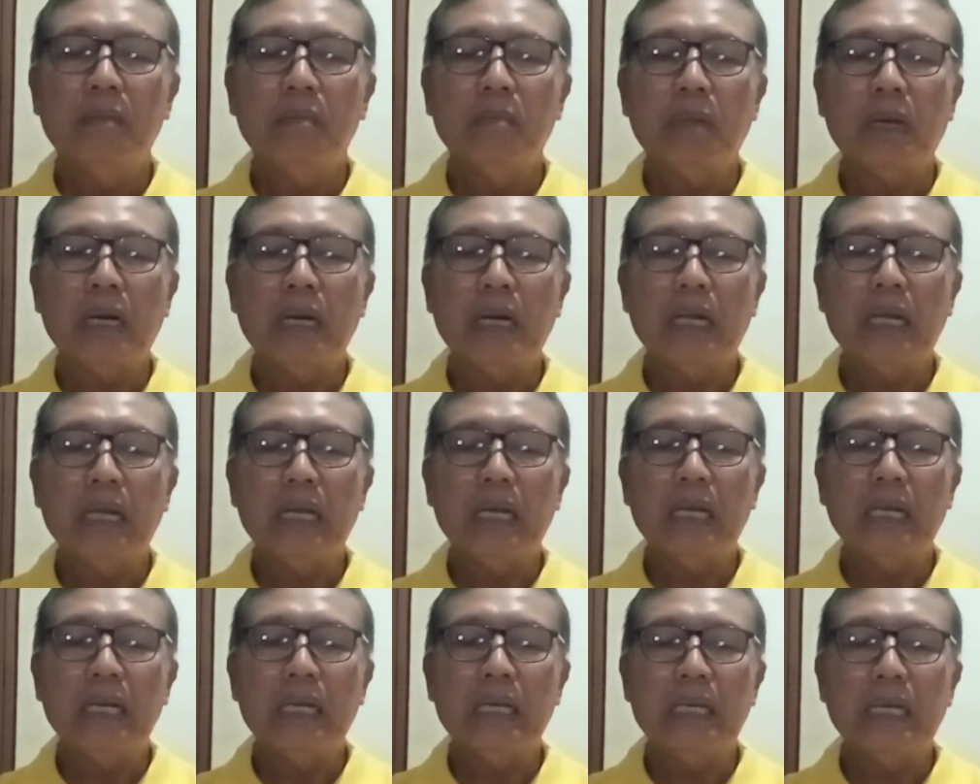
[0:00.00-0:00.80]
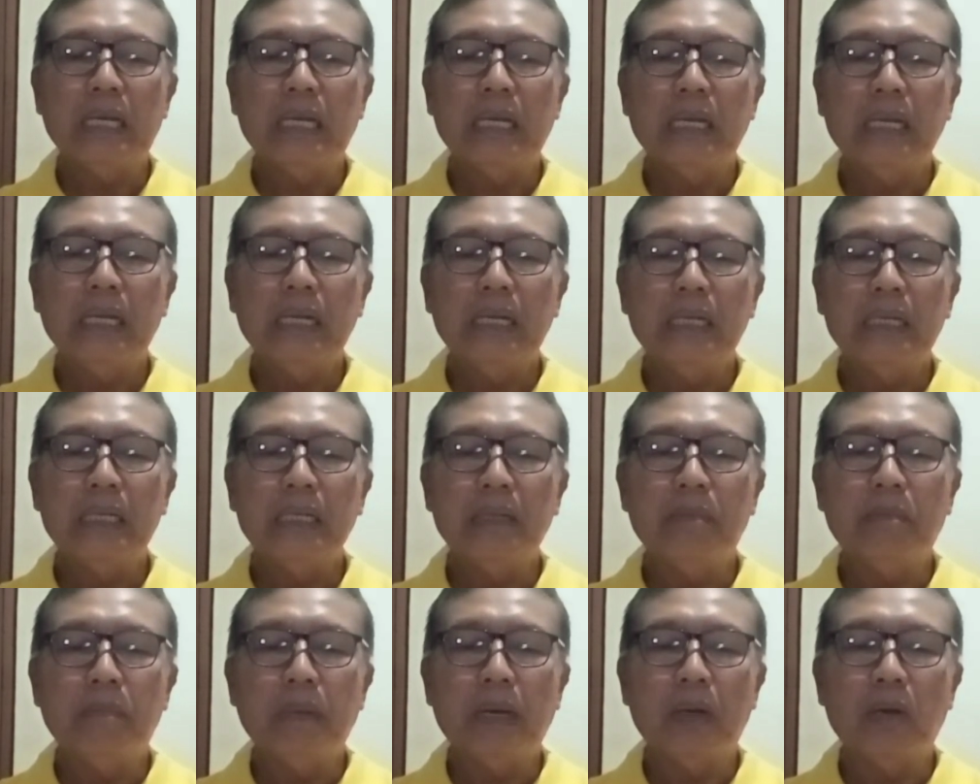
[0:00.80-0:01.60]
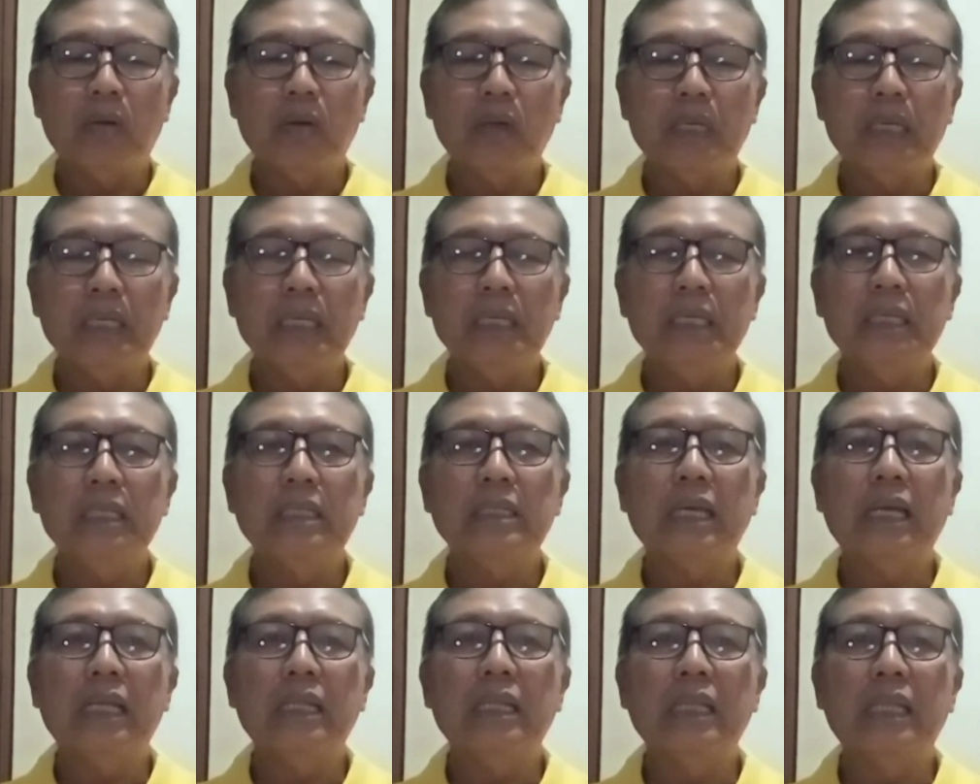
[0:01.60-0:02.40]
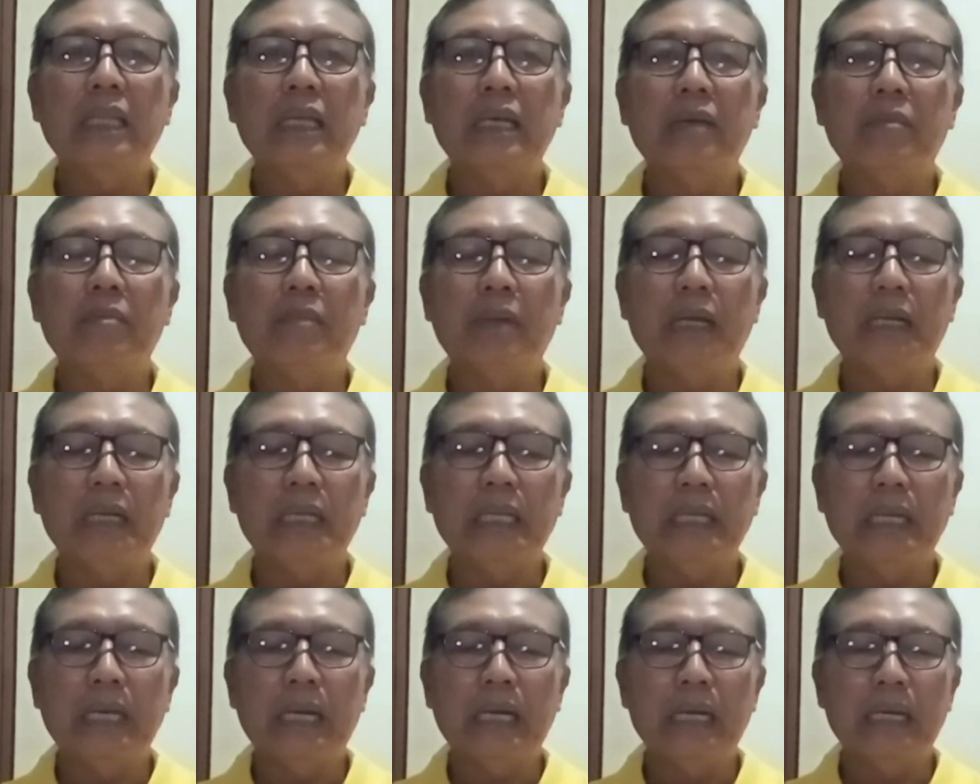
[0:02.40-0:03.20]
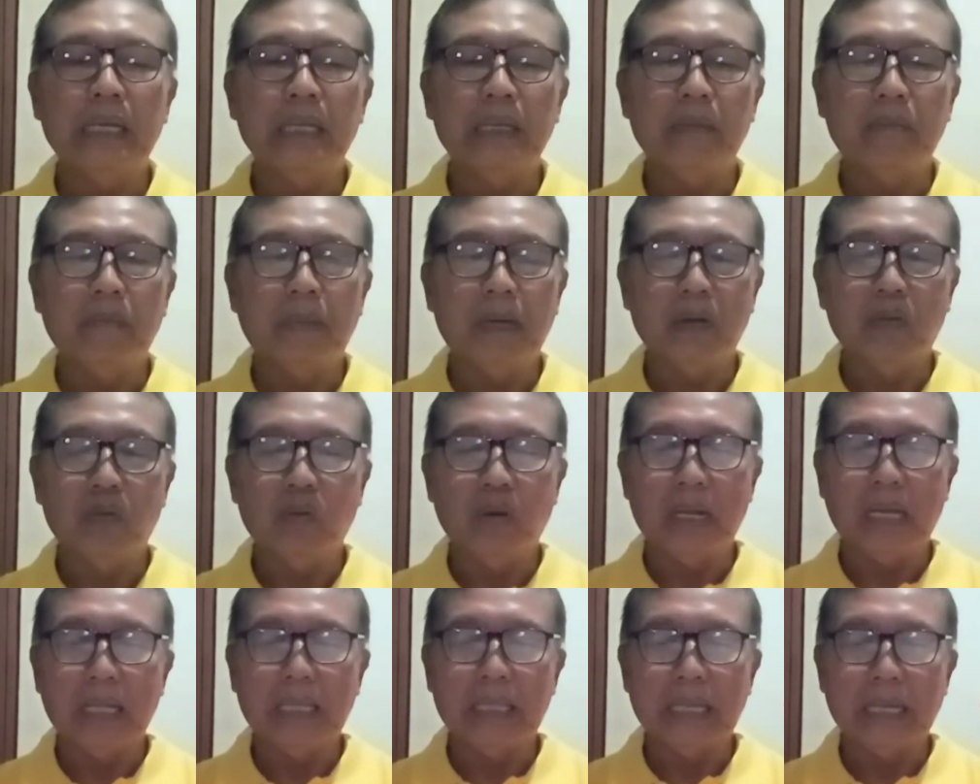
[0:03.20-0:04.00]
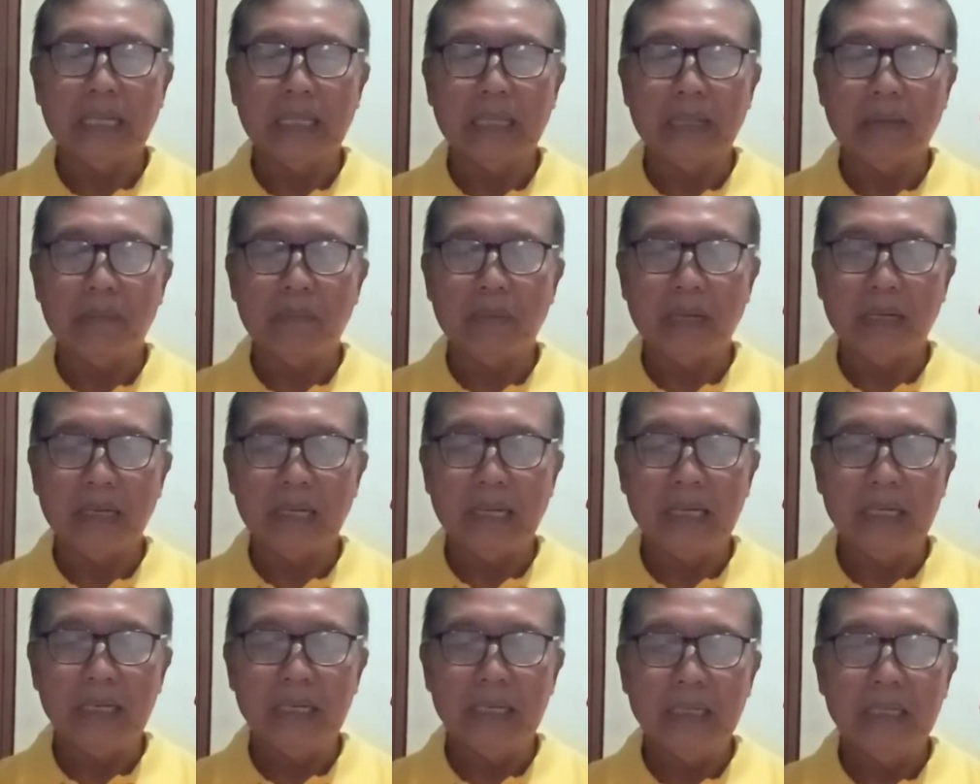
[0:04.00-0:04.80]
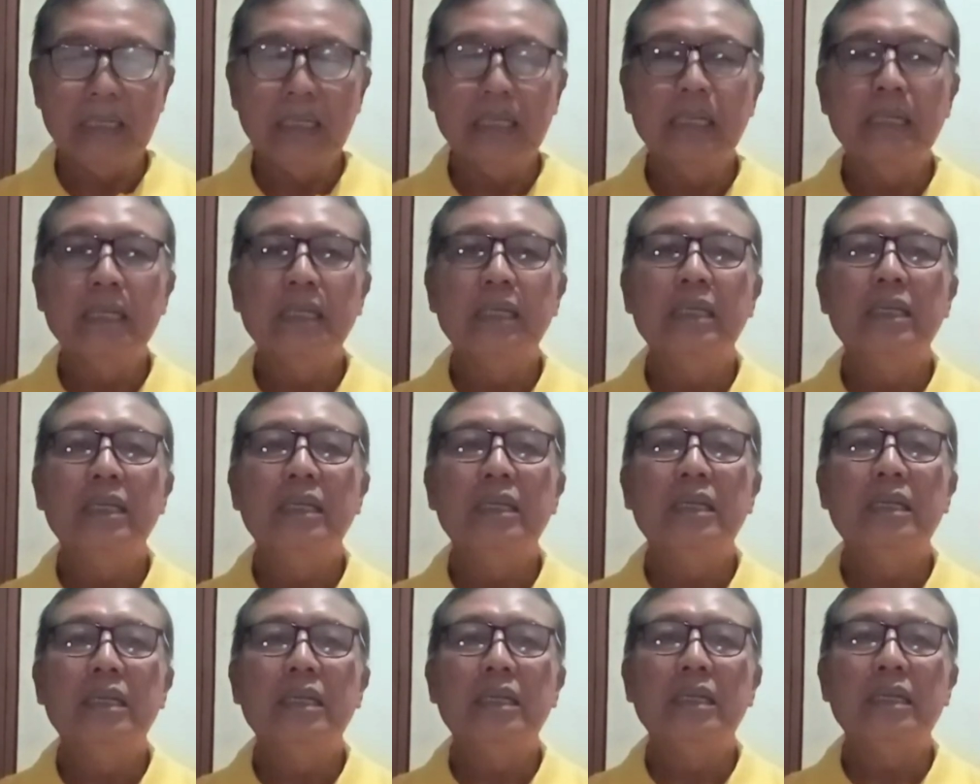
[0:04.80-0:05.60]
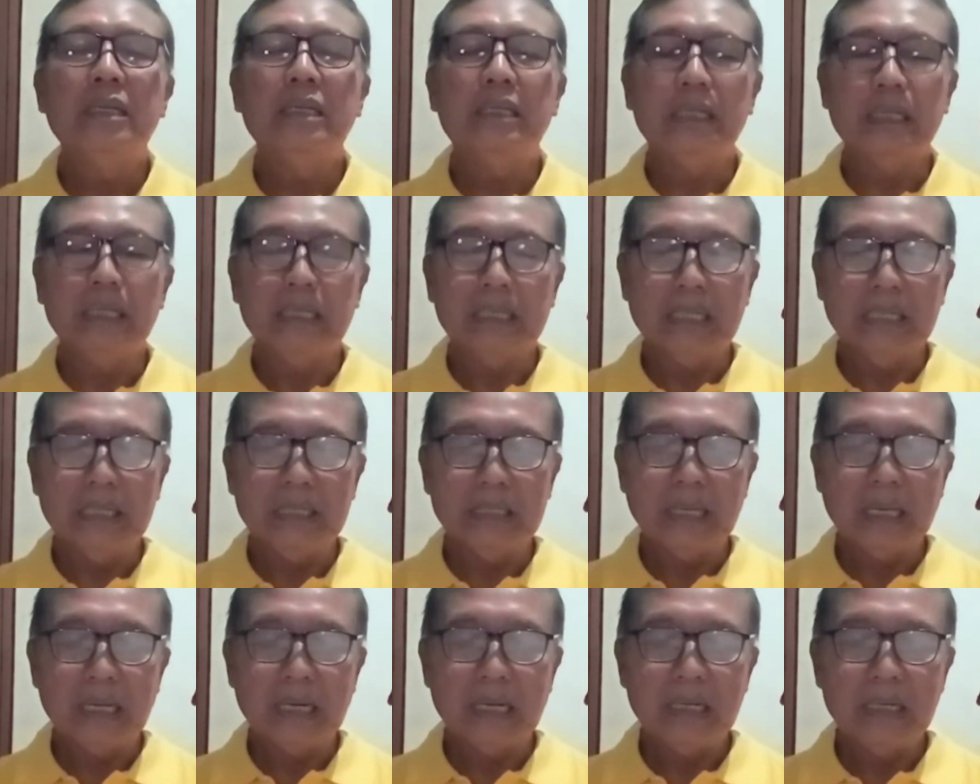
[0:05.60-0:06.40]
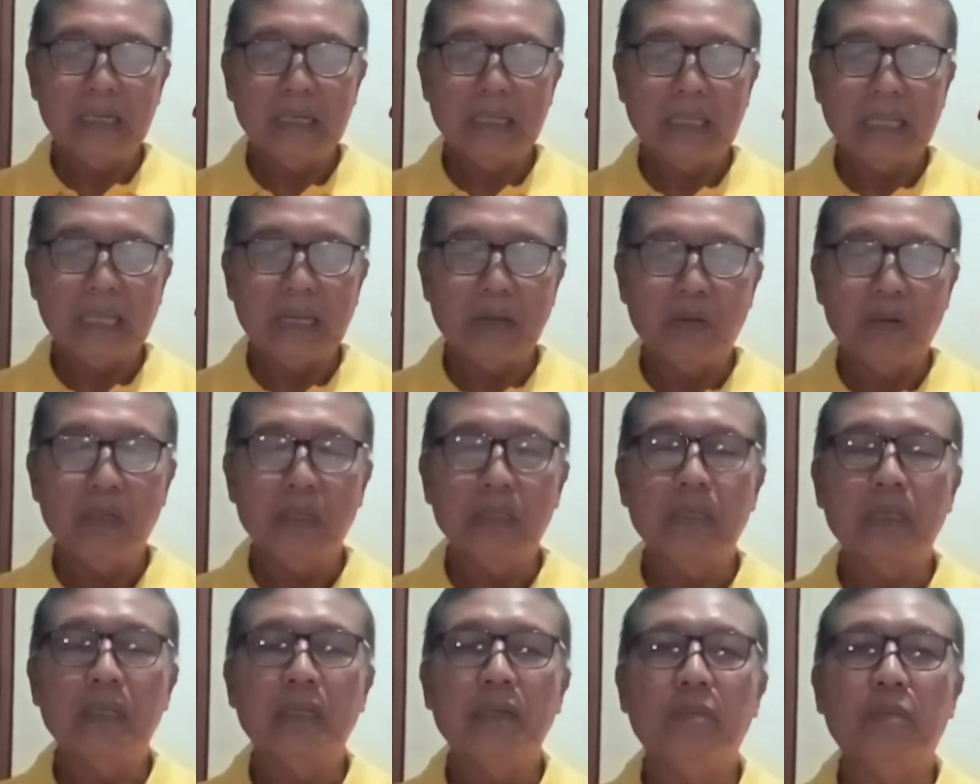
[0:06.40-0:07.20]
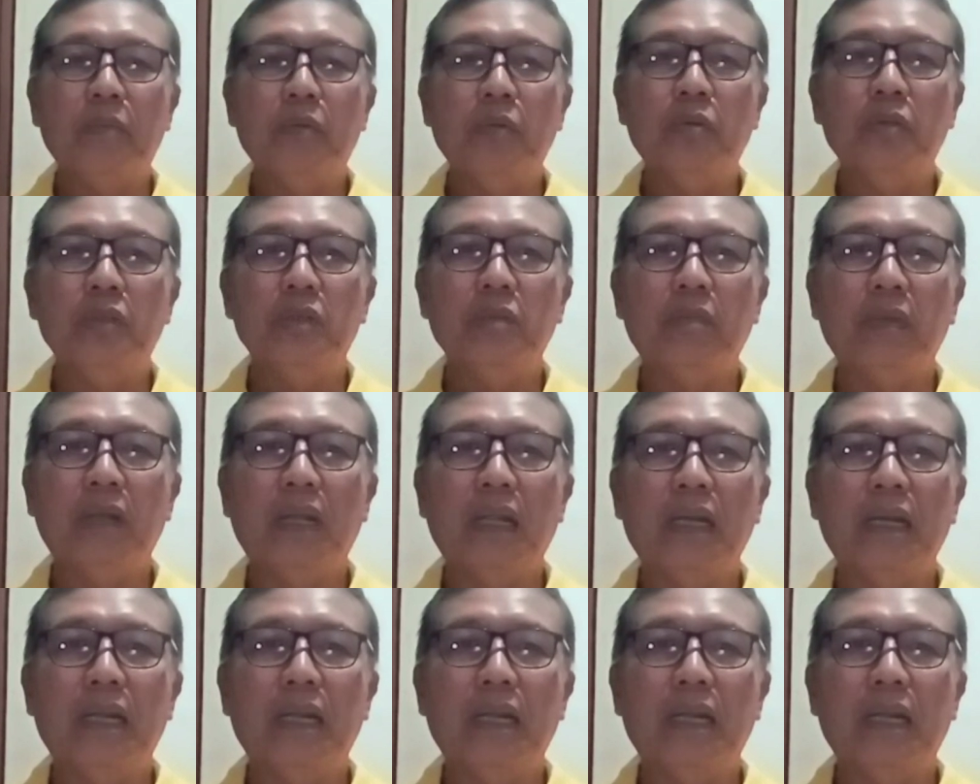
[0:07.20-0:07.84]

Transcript: pernah ada di paroki Santa Maria Immaculata Tabanan di kisaran tahun 1964.